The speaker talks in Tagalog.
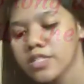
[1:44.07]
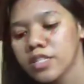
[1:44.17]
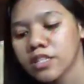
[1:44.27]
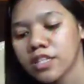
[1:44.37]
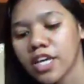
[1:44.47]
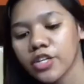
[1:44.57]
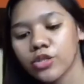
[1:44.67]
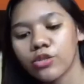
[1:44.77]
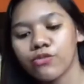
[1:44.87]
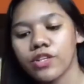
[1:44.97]
does it take
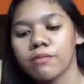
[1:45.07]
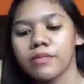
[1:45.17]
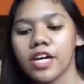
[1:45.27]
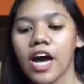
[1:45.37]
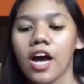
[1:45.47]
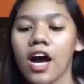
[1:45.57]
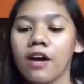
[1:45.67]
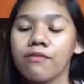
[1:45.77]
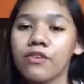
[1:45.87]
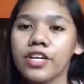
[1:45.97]
you to film the
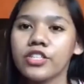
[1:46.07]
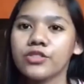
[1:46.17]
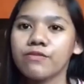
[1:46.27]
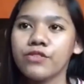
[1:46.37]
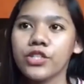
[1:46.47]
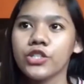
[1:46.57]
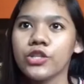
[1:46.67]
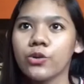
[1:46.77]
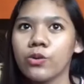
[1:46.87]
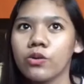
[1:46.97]
average
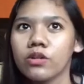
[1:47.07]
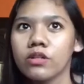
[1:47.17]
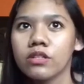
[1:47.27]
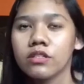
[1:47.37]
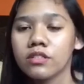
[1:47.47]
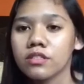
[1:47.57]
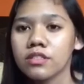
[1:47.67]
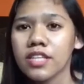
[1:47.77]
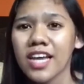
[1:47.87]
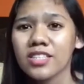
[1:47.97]
video?
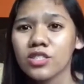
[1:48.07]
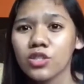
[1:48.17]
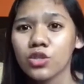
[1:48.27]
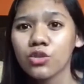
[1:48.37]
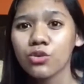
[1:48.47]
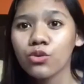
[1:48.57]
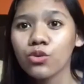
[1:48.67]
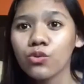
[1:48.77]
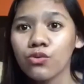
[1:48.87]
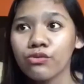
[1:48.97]
10
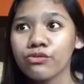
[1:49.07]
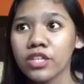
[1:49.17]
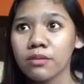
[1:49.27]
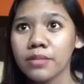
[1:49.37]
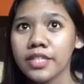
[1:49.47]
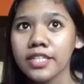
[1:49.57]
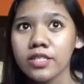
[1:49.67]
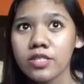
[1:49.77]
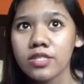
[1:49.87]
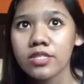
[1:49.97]
to 15
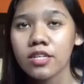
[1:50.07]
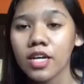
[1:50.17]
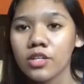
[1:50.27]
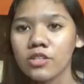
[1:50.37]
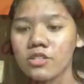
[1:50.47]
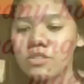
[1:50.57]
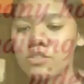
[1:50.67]
minutes, ganon.